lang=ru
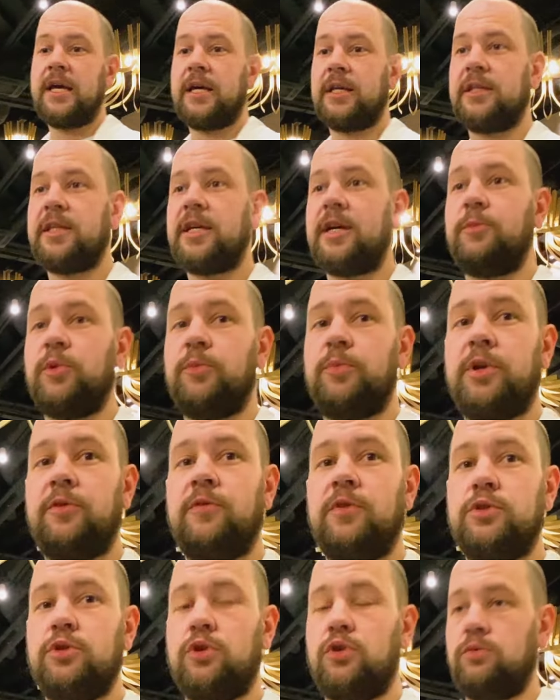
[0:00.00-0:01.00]
Да, мы
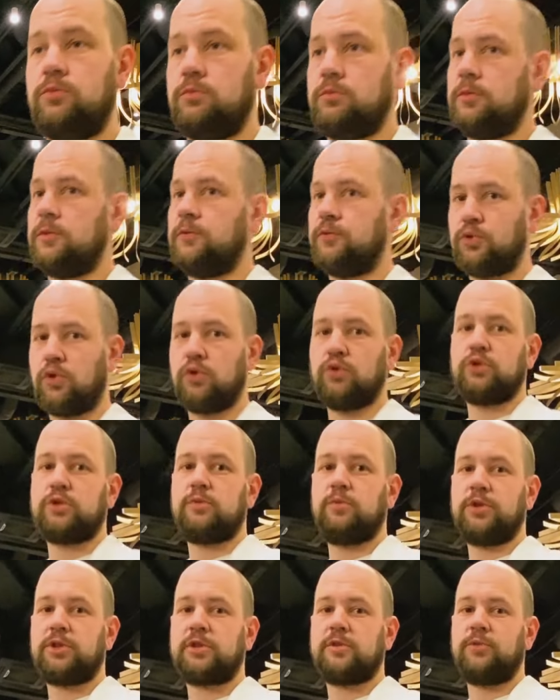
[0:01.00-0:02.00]
приведем в
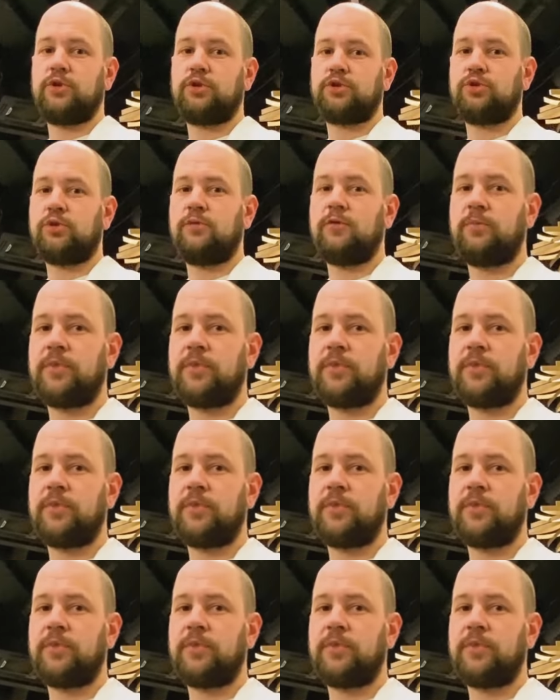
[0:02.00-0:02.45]
тонус мышц брюшного